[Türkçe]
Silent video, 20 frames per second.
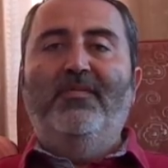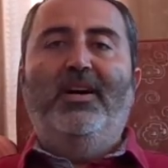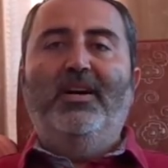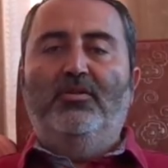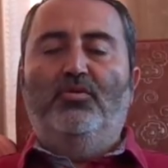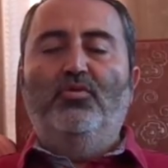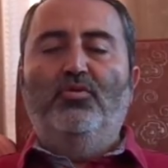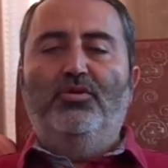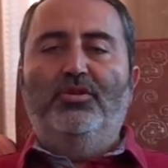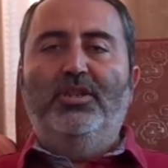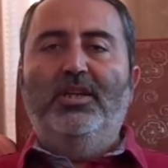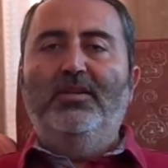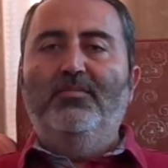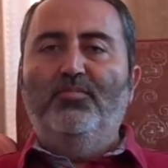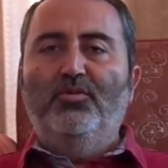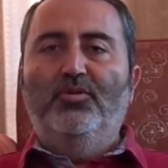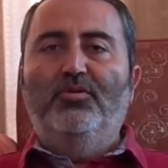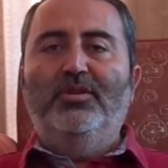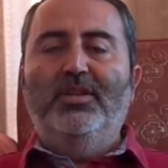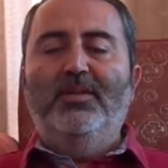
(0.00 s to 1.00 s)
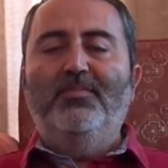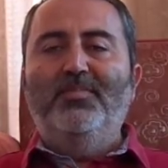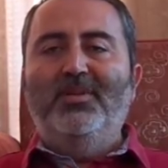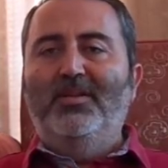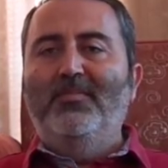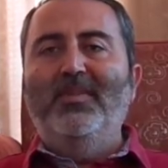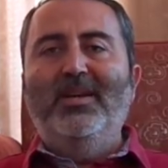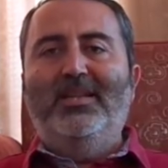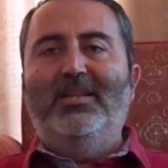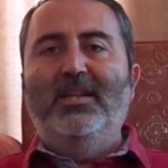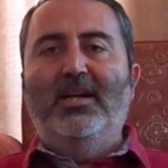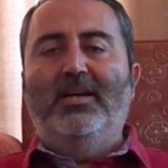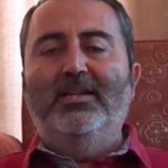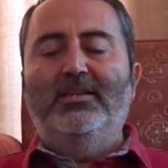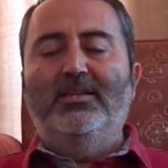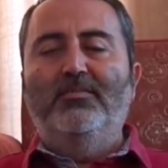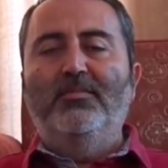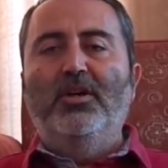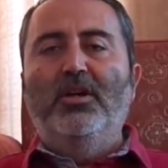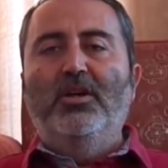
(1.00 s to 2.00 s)
var dostlar. Bunu da bilmek
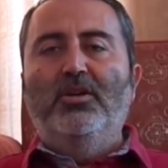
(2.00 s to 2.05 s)
lazım.